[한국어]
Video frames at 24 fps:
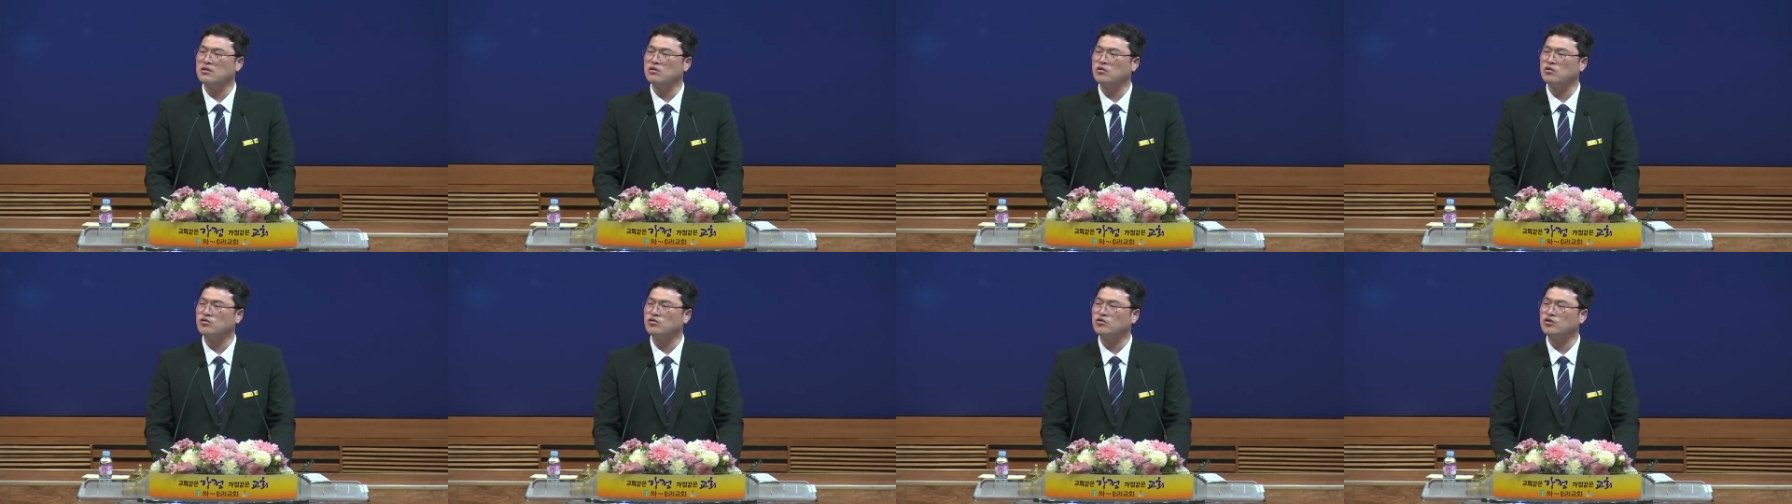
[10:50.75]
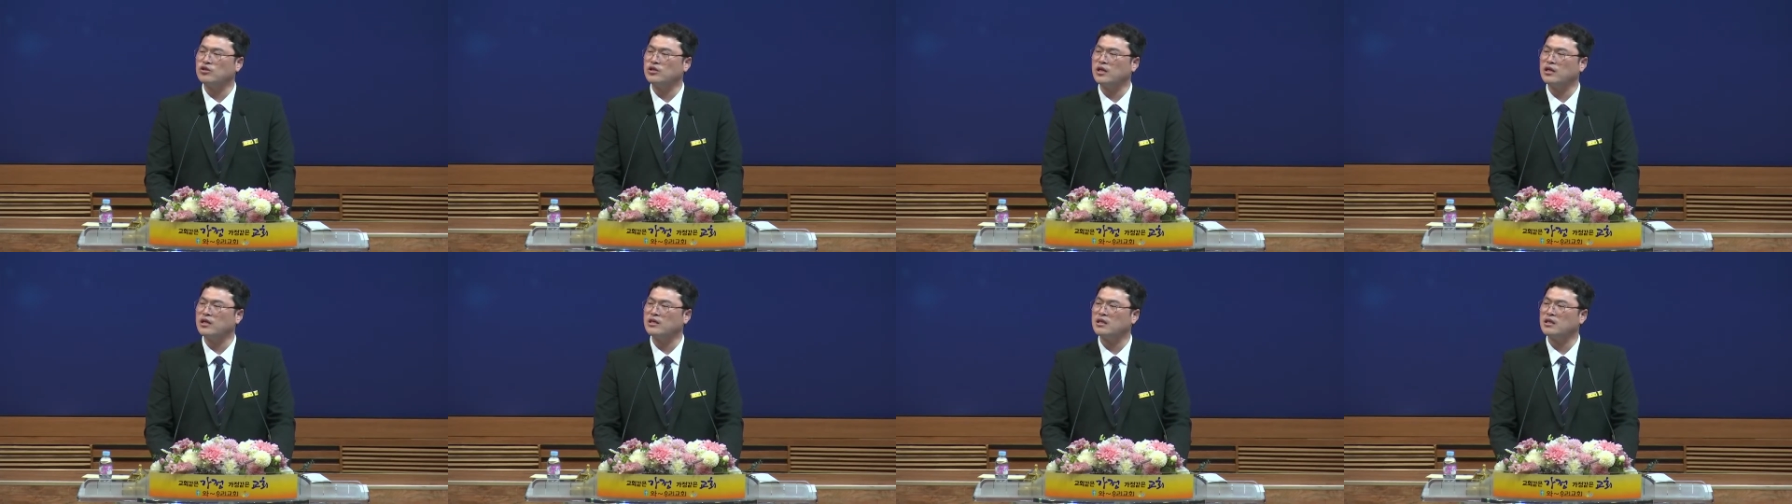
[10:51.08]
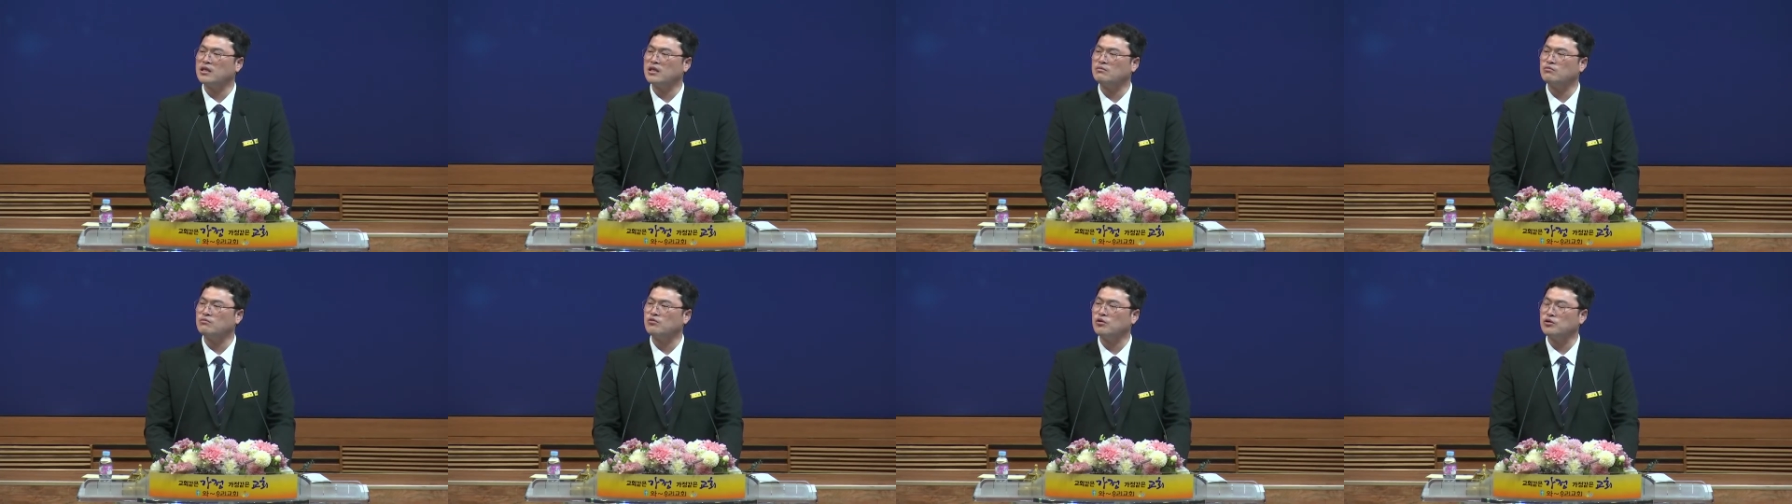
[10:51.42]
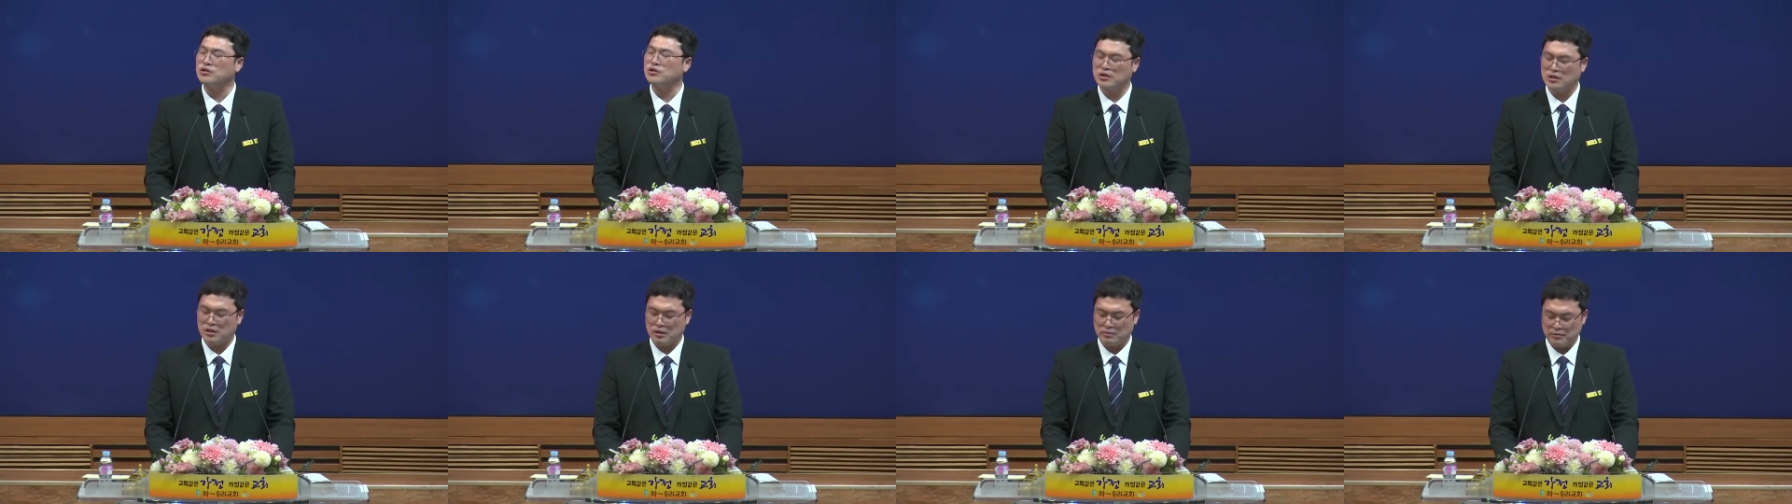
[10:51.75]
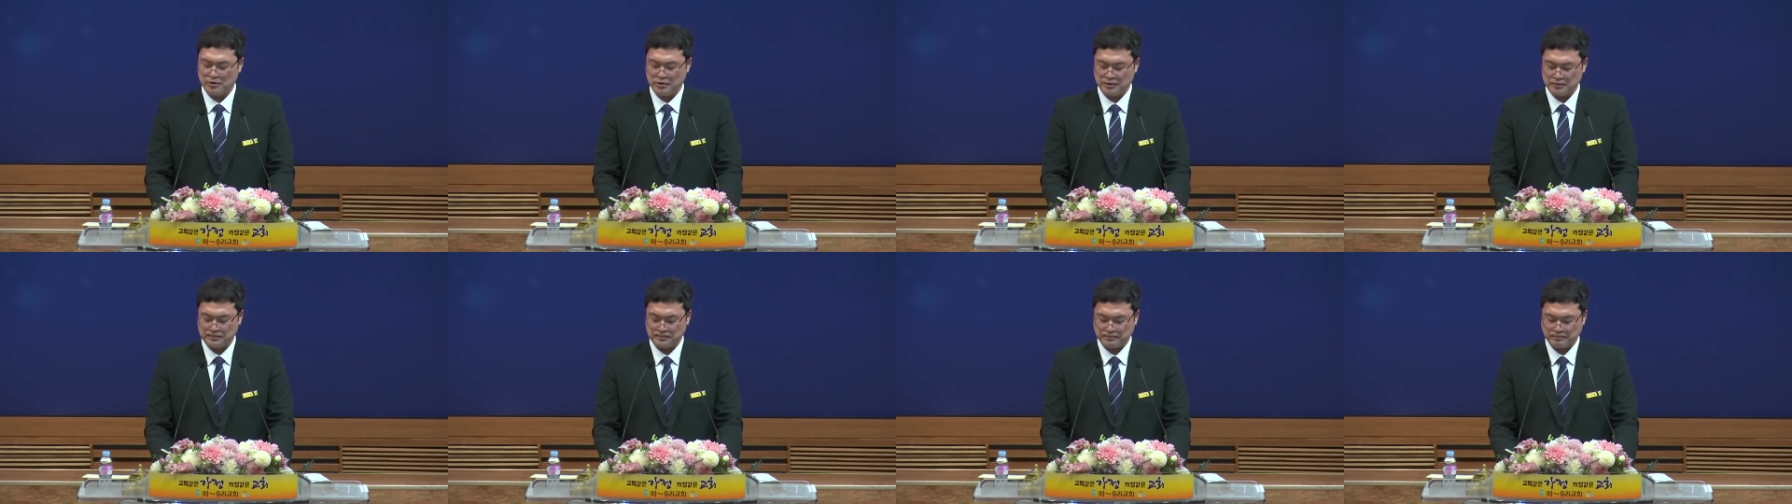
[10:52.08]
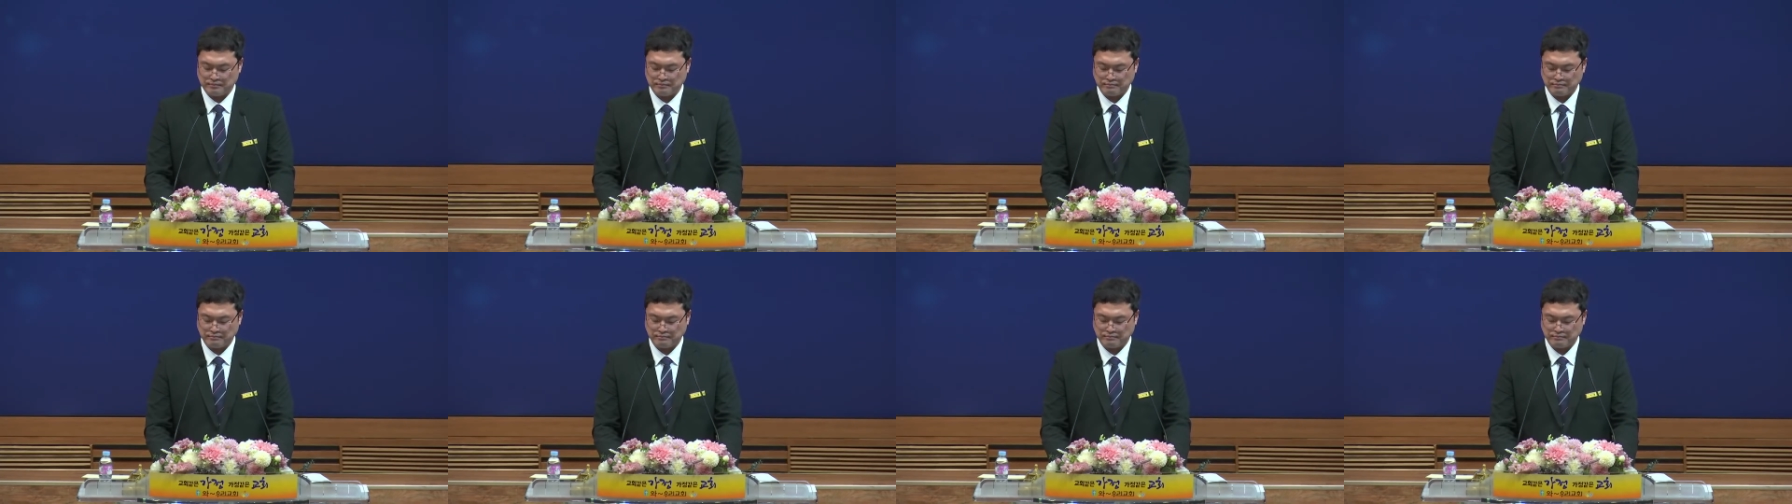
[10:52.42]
것 중에 하나가 무엇이냐면